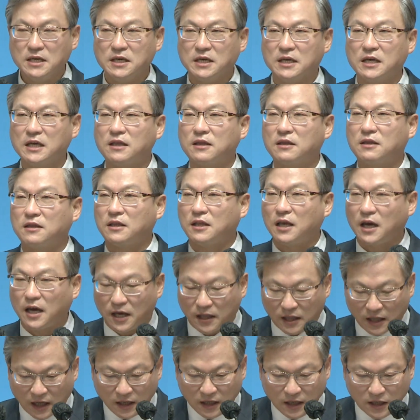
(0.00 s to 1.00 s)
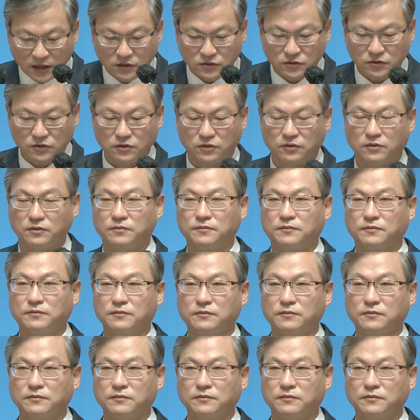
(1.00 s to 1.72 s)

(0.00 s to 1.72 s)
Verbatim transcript: 이게 대단했죠.